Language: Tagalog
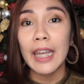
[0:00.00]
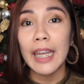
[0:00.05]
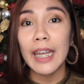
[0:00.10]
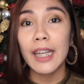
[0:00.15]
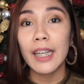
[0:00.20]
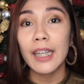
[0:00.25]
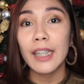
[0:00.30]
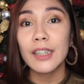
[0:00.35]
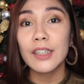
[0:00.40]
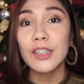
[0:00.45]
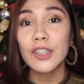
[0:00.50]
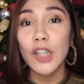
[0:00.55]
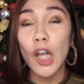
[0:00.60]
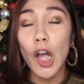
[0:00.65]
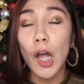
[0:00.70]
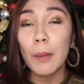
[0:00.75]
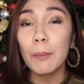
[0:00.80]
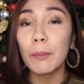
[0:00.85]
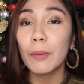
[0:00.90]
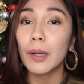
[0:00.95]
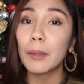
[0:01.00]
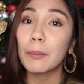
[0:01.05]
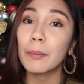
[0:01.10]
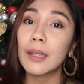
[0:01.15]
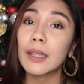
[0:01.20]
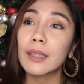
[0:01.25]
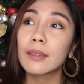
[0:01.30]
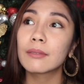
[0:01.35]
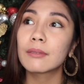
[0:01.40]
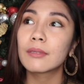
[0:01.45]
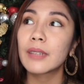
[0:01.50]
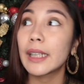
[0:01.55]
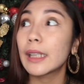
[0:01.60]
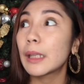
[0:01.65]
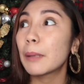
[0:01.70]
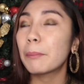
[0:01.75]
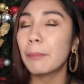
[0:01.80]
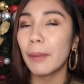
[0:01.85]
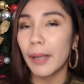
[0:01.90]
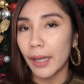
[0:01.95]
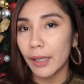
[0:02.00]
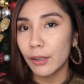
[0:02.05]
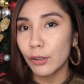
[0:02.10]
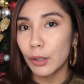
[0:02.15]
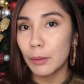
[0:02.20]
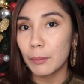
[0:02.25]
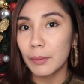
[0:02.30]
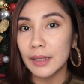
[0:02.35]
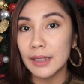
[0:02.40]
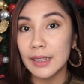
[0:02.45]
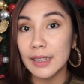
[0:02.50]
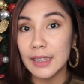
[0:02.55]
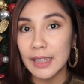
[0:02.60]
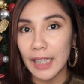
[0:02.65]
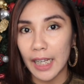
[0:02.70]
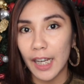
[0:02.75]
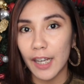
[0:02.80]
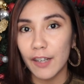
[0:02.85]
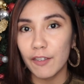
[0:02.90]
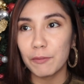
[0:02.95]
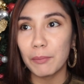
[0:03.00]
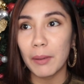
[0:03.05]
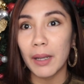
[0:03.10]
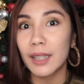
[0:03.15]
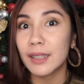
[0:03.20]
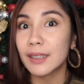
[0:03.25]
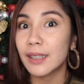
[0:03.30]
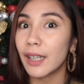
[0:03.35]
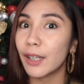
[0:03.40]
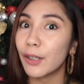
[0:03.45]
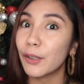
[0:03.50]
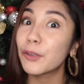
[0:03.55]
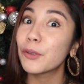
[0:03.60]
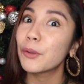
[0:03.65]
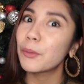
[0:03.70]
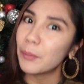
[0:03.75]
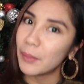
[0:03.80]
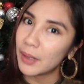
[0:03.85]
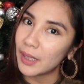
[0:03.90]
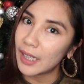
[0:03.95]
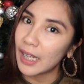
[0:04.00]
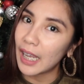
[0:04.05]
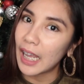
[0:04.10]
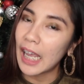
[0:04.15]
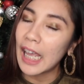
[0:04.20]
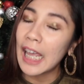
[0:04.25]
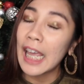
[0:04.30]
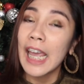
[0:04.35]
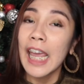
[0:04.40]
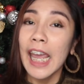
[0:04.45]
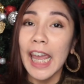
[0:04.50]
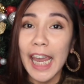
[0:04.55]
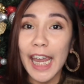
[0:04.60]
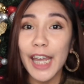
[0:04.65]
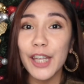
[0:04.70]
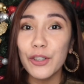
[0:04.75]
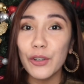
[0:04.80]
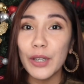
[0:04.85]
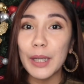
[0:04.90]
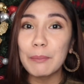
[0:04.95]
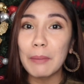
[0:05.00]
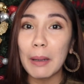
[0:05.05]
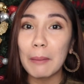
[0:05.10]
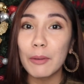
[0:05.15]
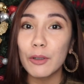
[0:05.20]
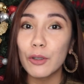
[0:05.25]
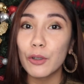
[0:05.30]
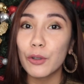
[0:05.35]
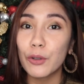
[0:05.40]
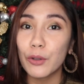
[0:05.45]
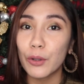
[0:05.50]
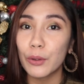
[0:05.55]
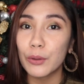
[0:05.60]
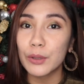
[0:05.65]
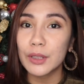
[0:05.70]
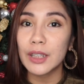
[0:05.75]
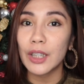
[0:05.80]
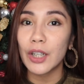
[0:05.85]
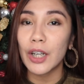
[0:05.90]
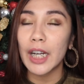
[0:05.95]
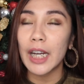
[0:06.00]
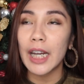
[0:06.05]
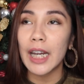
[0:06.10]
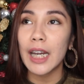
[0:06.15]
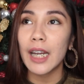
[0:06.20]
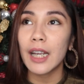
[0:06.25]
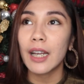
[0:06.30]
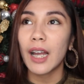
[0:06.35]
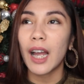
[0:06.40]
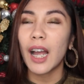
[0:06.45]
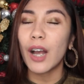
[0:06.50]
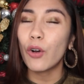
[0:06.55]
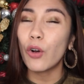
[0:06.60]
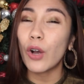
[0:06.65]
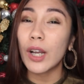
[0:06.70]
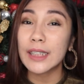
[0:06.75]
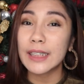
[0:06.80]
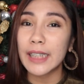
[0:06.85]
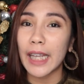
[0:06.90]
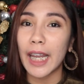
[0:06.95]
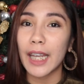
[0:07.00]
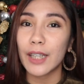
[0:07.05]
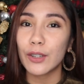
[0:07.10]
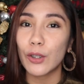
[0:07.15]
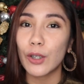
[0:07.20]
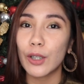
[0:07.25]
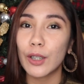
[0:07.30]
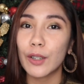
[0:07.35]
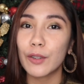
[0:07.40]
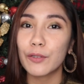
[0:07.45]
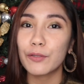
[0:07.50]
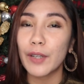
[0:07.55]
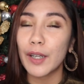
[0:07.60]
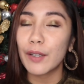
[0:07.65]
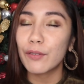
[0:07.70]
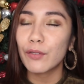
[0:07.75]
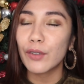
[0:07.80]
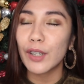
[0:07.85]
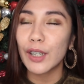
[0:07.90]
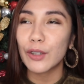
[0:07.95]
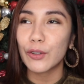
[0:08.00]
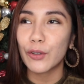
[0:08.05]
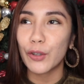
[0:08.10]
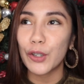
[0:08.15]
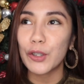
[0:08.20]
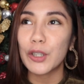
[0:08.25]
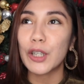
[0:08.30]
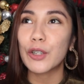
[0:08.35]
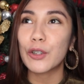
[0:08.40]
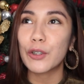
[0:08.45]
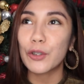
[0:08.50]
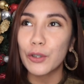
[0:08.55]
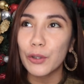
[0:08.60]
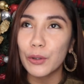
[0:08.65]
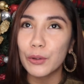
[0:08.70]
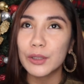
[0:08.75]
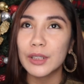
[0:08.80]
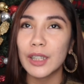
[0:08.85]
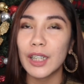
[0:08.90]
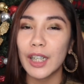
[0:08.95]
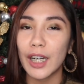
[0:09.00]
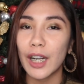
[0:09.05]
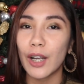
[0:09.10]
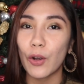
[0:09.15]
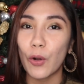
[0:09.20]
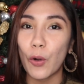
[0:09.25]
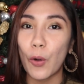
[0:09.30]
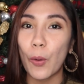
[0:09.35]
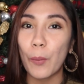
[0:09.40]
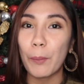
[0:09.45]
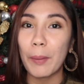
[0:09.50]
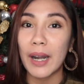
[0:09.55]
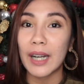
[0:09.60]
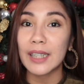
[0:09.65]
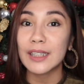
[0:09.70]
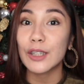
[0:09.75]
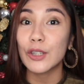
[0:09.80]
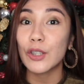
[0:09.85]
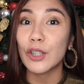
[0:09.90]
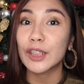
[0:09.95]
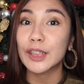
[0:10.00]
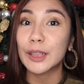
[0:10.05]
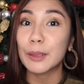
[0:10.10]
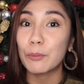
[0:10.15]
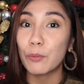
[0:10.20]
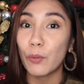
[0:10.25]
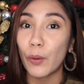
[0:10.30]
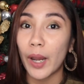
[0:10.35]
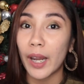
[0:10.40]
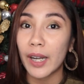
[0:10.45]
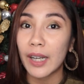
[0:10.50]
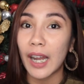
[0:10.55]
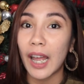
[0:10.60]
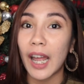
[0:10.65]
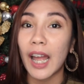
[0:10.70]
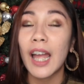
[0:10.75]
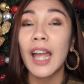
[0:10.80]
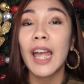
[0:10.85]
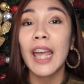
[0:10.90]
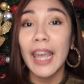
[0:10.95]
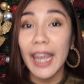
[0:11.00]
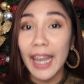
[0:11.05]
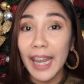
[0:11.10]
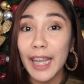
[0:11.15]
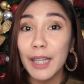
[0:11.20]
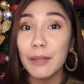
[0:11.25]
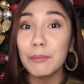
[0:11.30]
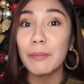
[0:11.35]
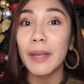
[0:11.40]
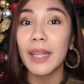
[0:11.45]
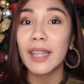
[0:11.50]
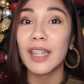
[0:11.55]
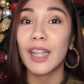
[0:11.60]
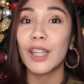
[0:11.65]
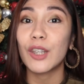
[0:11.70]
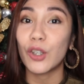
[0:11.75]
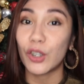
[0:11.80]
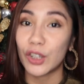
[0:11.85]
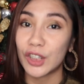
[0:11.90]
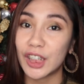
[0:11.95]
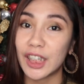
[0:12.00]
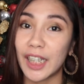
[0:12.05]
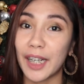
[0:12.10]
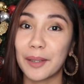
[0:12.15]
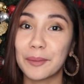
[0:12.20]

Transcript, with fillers: And some are magtitipid or magsisave para sa ekonomiya. And yung iba mag-grocery. Ako kasi, talagang favorite ko yung nag-grocery ako para sa Noche Buena and Medianoche.